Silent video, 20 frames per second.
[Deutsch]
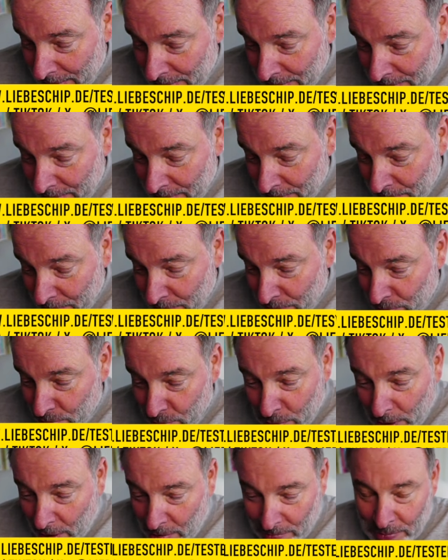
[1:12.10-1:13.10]
Äh,
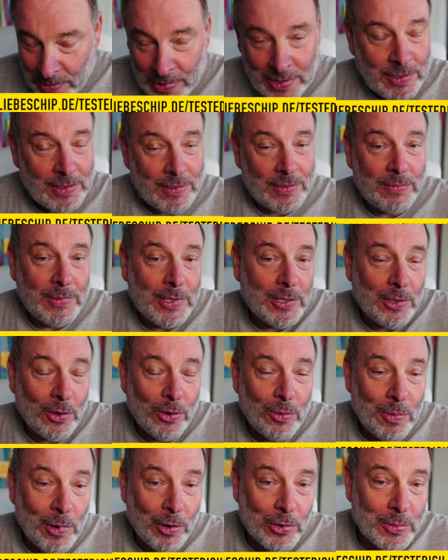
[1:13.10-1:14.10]
ja, es geht
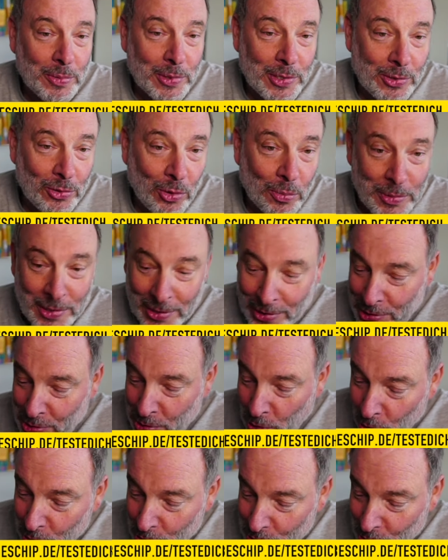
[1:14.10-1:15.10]
darum auch so ein bisschen ums
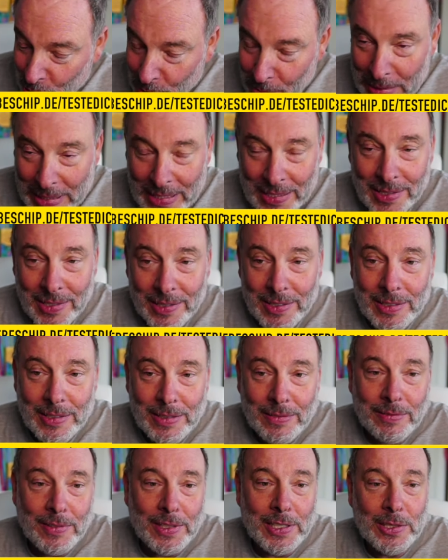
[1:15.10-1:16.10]

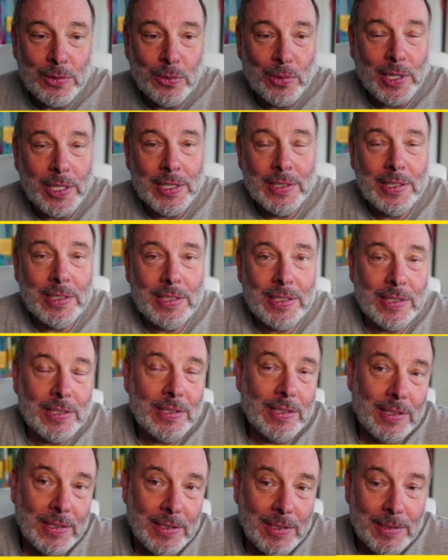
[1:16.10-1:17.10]
Toxometer, weil du kannst
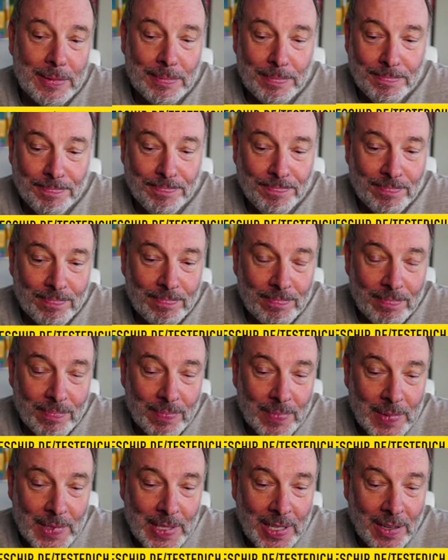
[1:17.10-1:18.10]

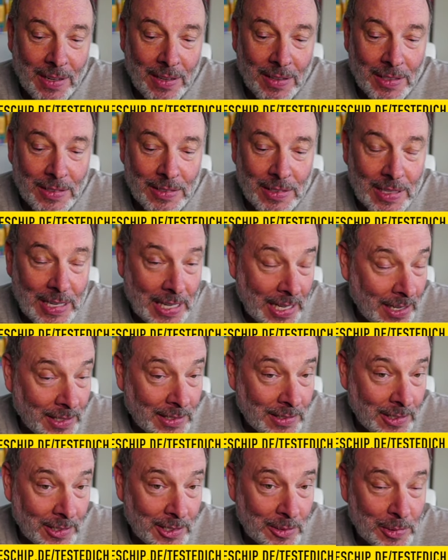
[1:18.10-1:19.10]
ähm, ja
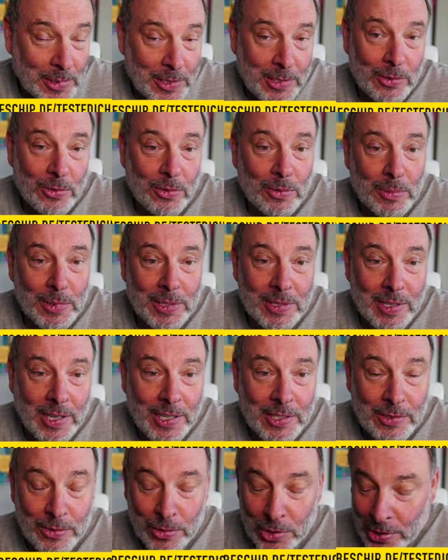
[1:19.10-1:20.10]
lernen, eine Beziehung ein bisschen
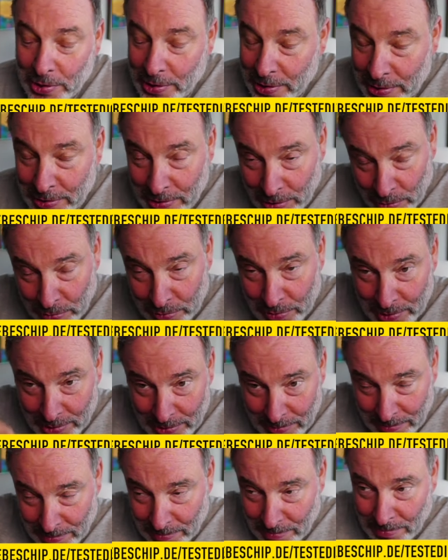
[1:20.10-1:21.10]
einzustellen auf
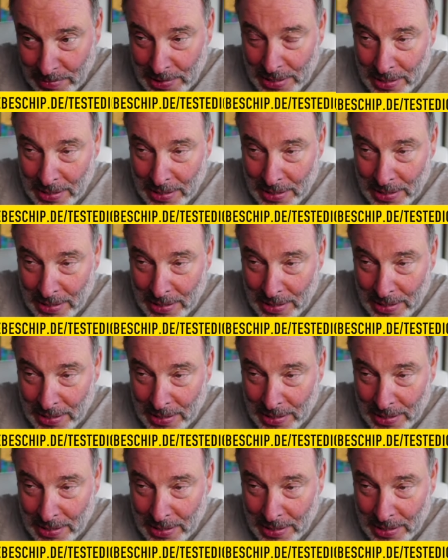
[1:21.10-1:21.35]
diesem,